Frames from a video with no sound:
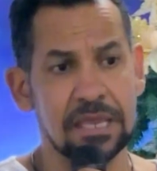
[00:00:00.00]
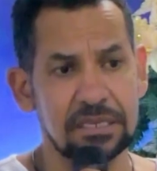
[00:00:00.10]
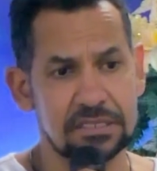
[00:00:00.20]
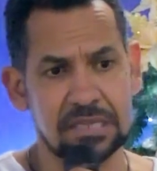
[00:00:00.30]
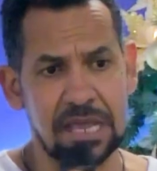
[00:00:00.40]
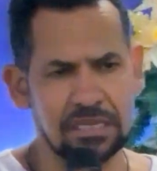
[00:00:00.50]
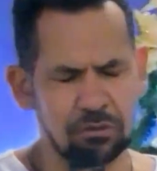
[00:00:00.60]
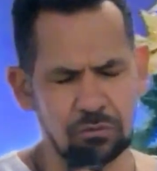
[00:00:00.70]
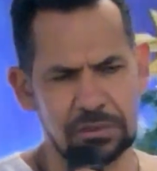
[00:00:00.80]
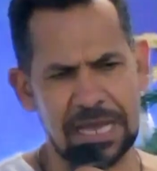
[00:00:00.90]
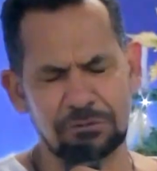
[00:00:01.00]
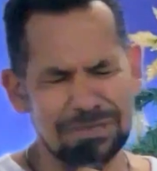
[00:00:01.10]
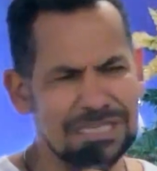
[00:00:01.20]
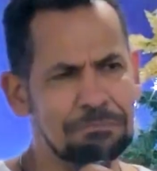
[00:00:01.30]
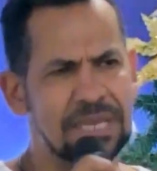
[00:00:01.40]
e sair curado
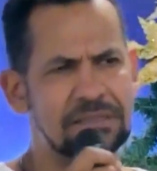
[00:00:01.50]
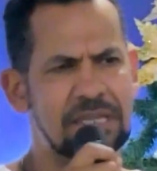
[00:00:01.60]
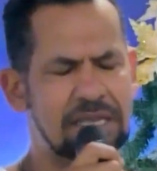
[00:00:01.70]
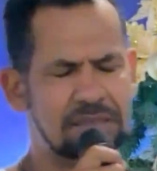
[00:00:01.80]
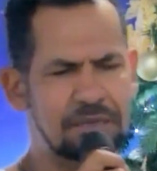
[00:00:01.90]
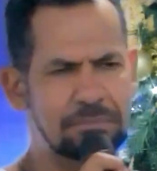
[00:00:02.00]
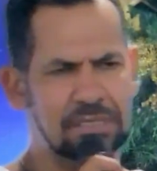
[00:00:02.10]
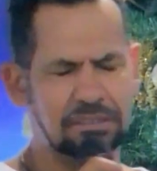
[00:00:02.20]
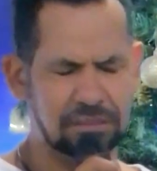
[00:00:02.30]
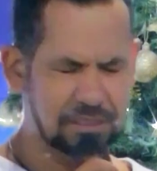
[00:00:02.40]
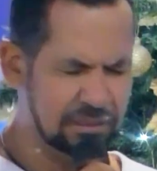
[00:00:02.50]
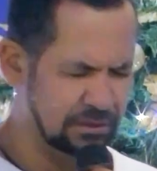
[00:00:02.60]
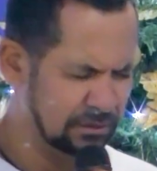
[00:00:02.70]
imediatamente.